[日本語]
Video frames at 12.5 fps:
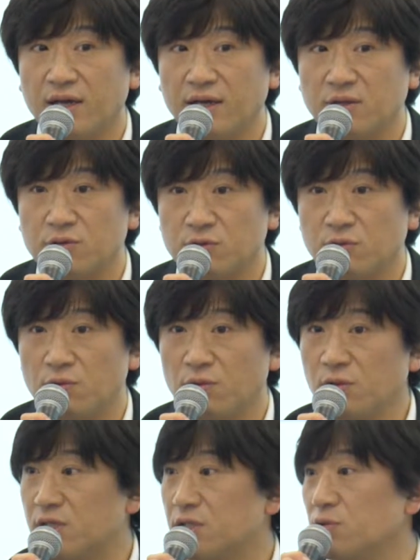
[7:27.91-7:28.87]
えー、と商標を
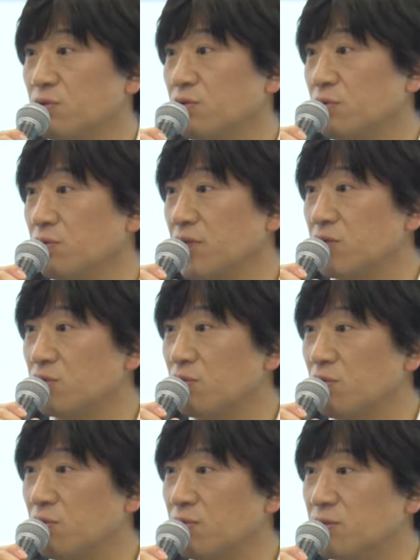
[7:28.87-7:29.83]
放棄するというような情
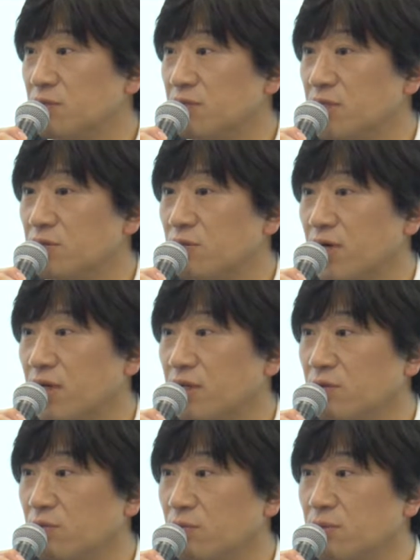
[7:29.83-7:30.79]
報もツイッター上で入っ
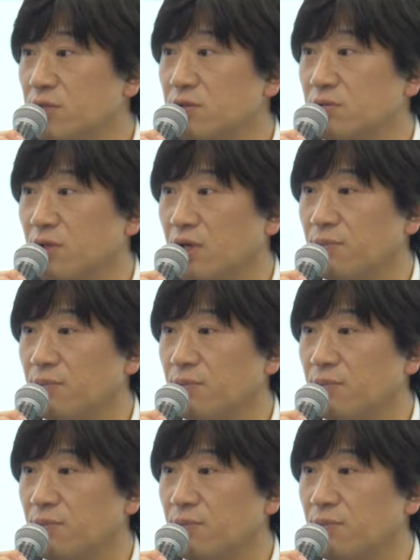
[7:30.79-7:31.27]
ておりますので、